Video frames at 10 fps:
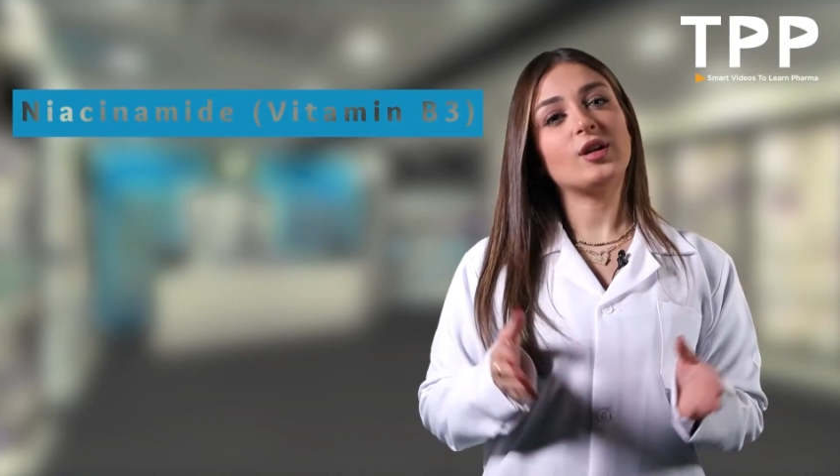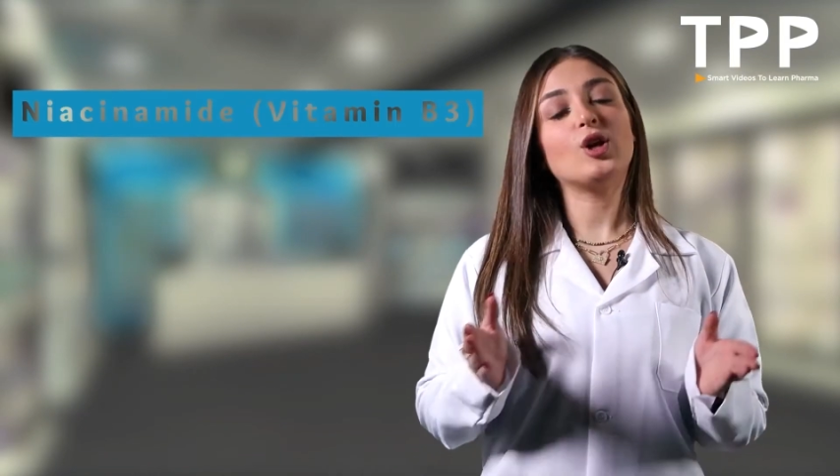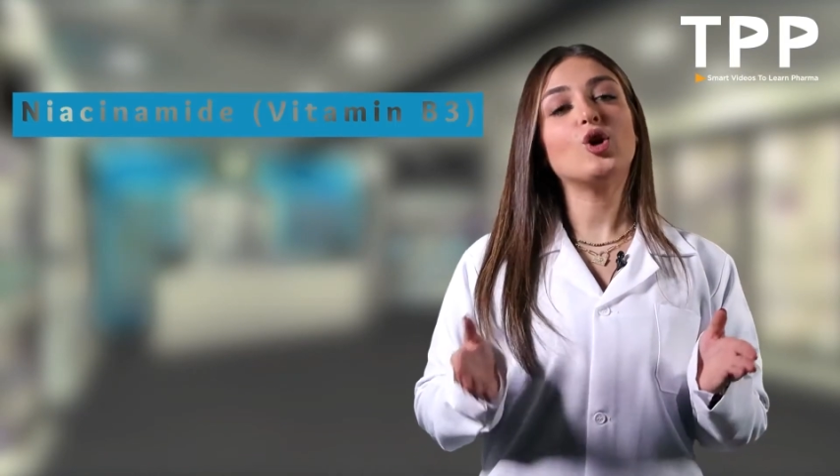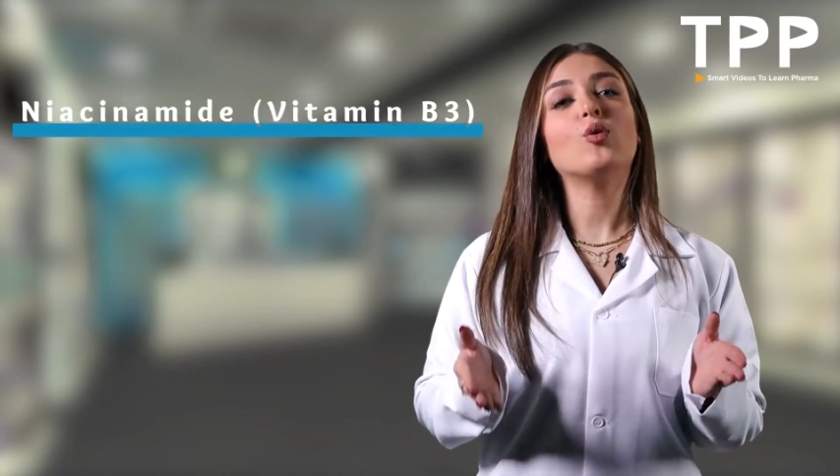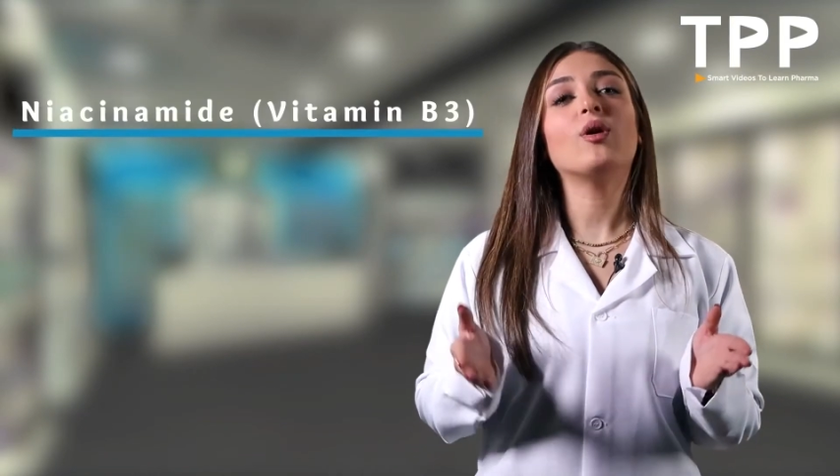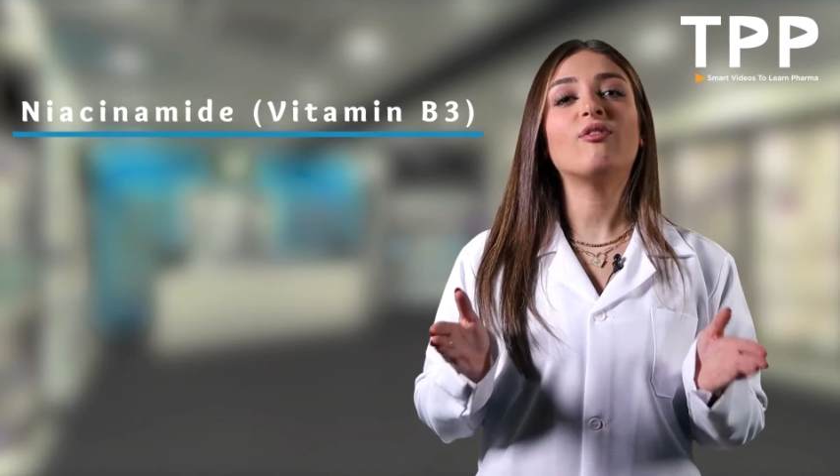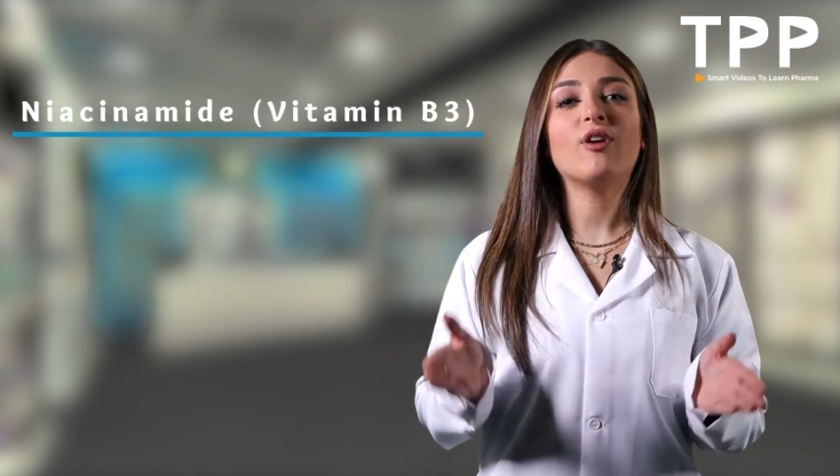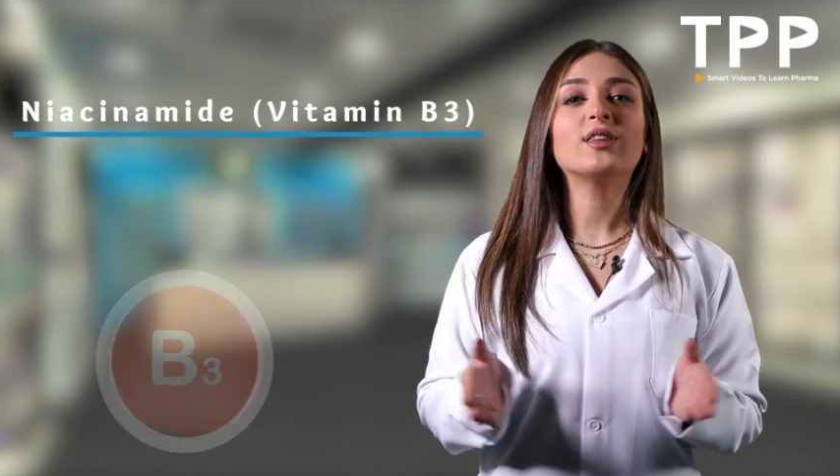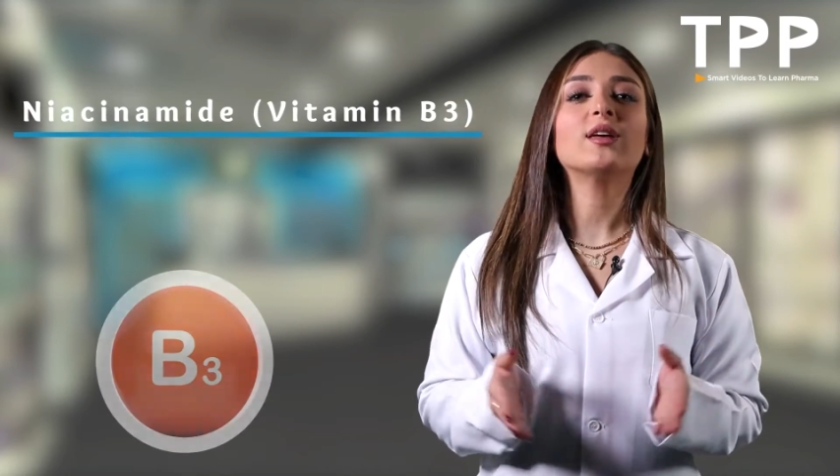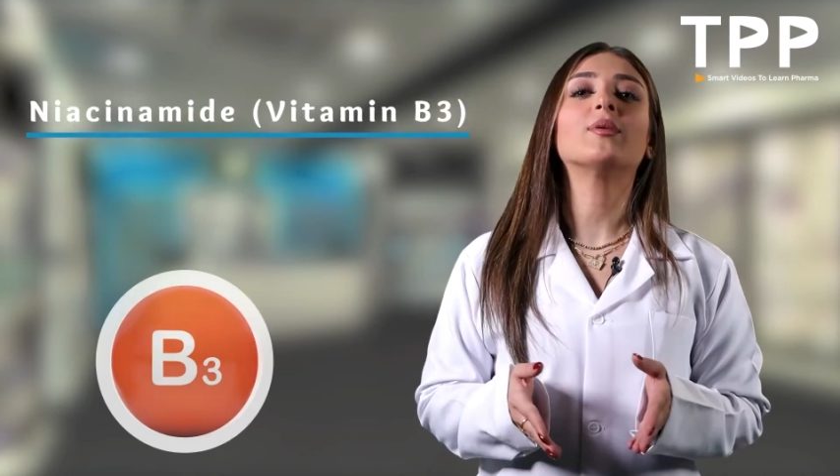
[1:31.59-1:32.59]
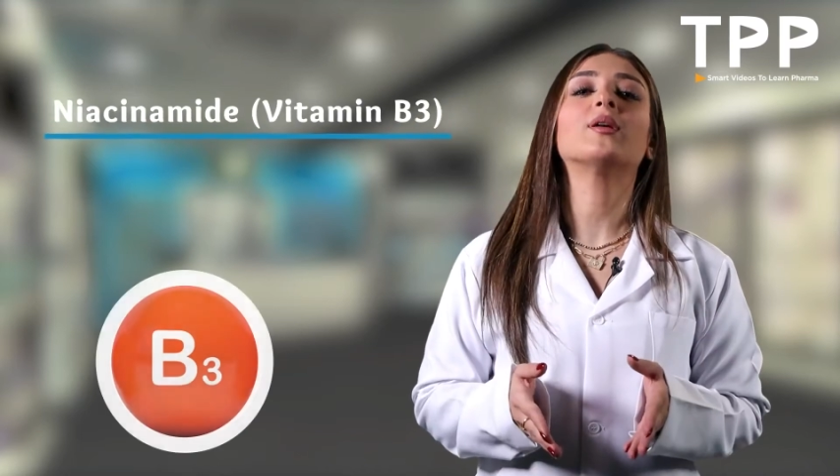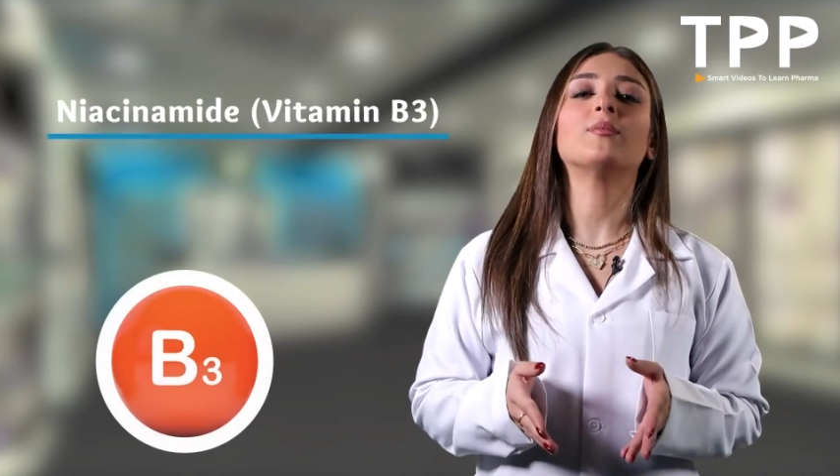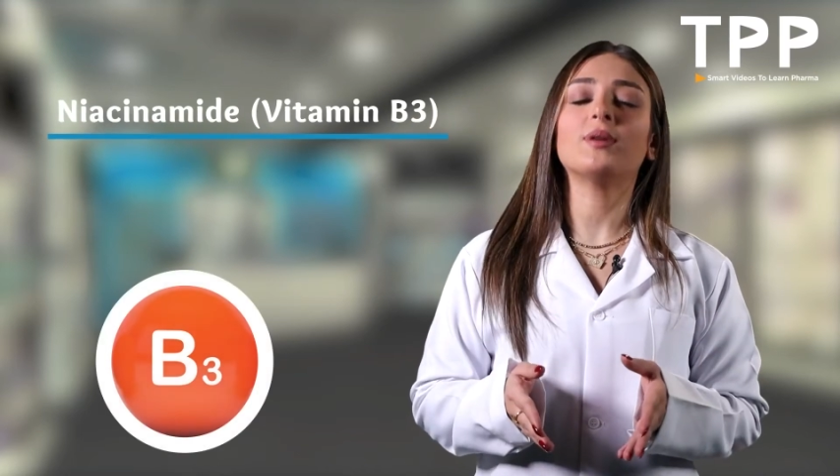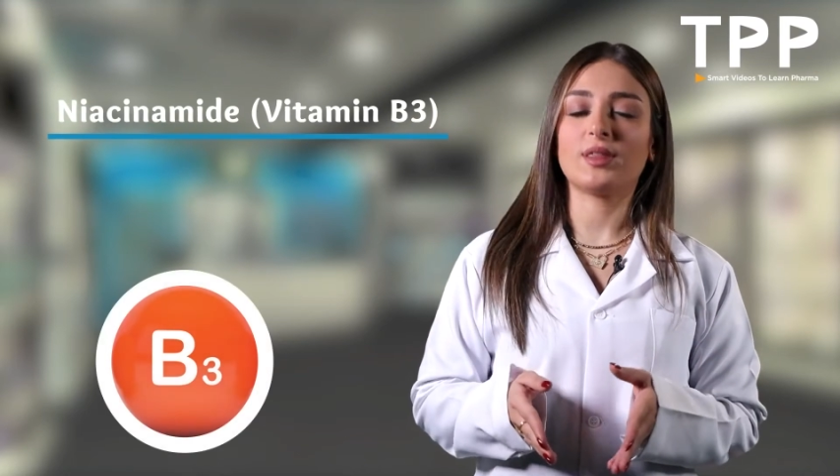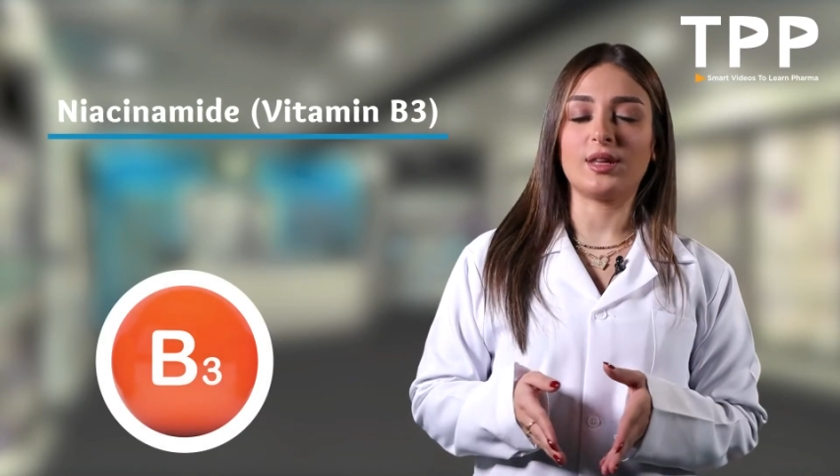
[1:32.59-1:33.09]
اللي هو فيتامين
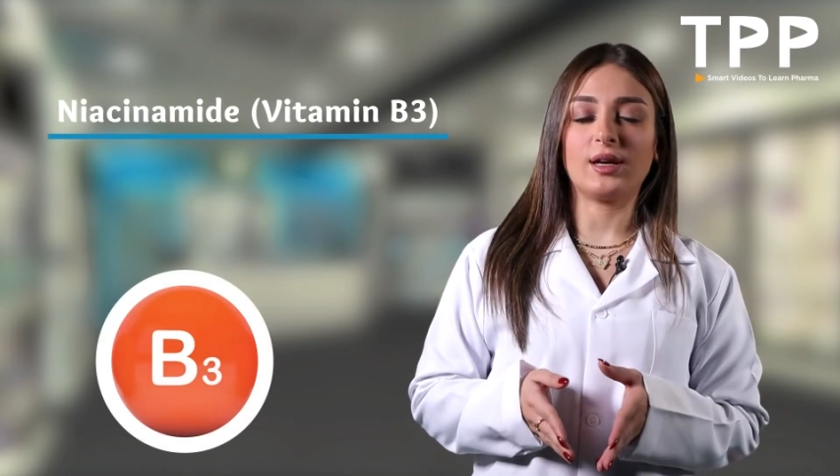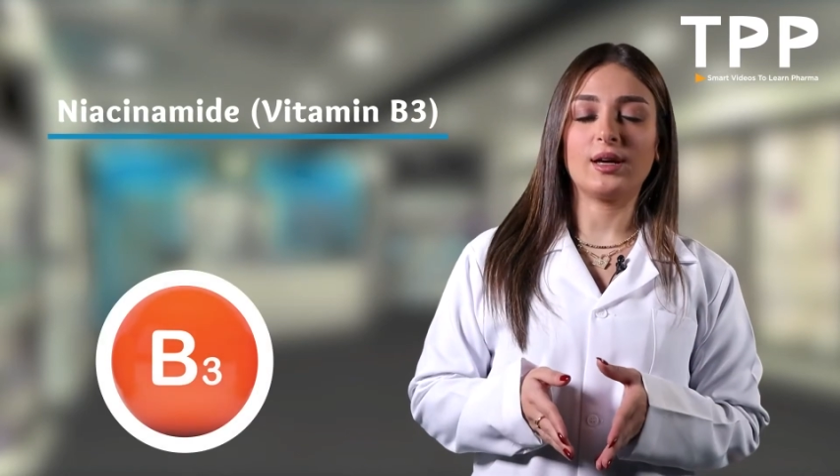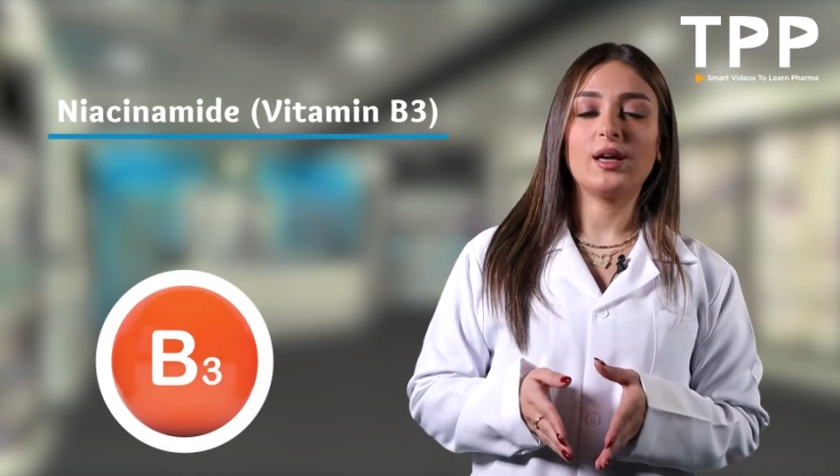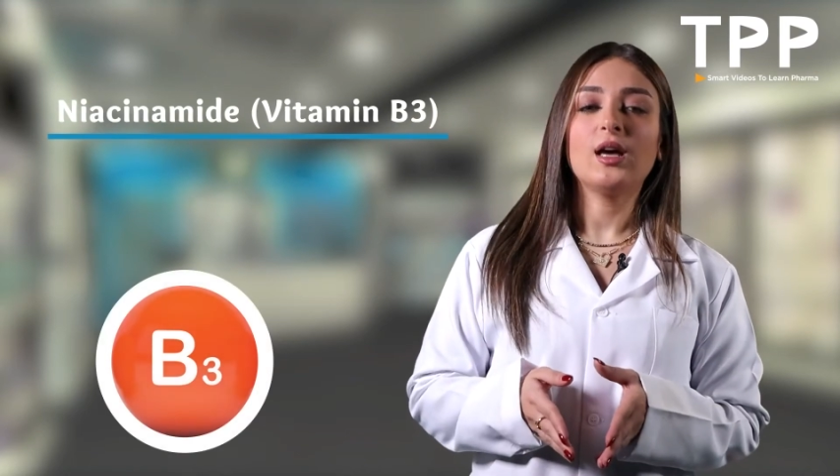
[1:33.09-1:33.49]
بي 3